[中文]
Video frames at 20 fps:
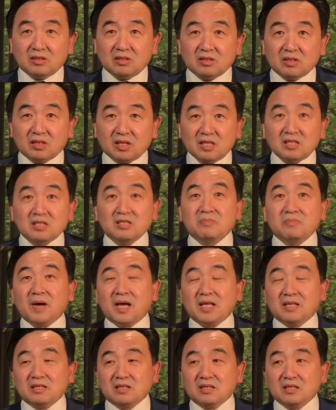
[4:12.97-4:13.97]
k i n s m a
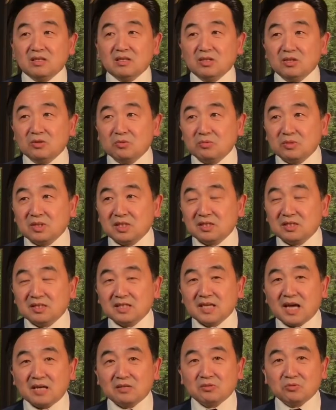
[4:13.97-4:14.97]
n 牛津
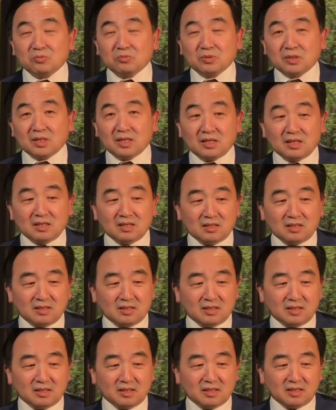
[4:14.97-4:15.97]
家族的
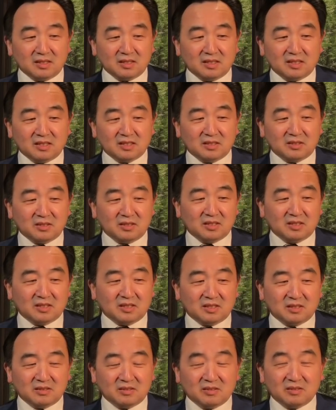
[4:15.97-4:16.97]
一个一个一
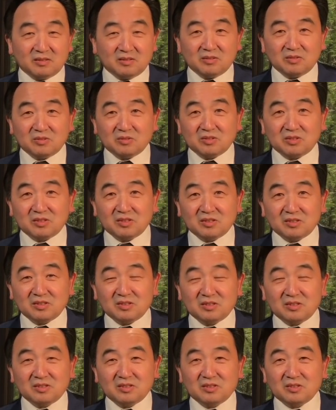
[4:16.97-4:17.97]
个，就是
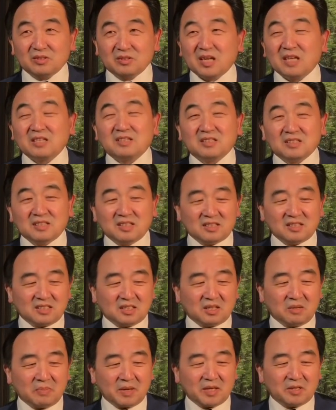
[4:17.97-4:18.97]
他实际是
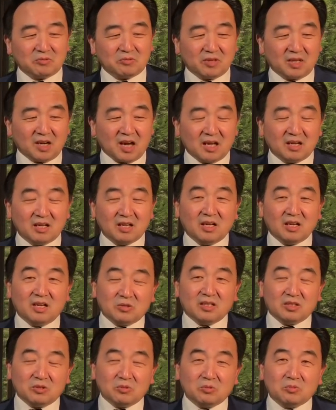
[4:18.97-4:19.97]
个配角了。
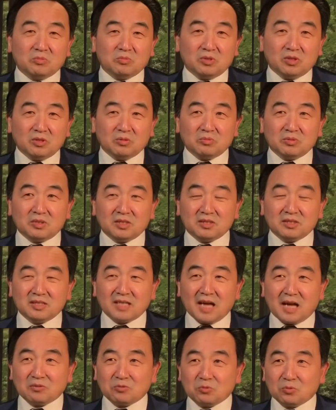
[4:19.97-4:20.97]
牛牛津
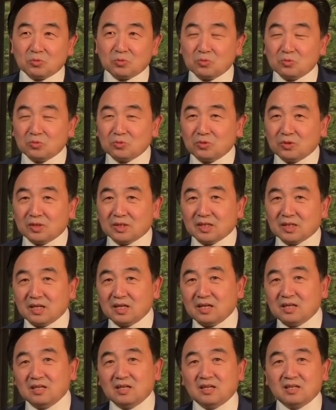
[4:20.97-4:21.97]
家族公爵
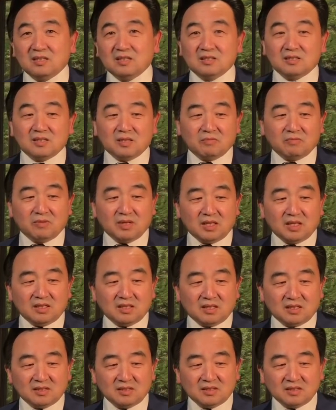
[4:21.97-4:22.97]
的儿子，唯一
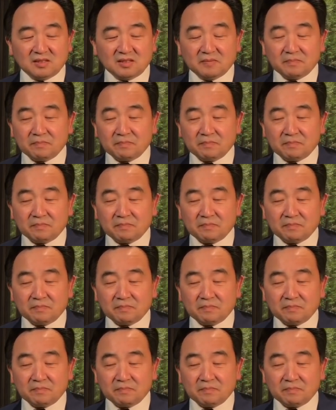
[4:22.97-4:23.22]
的儿子。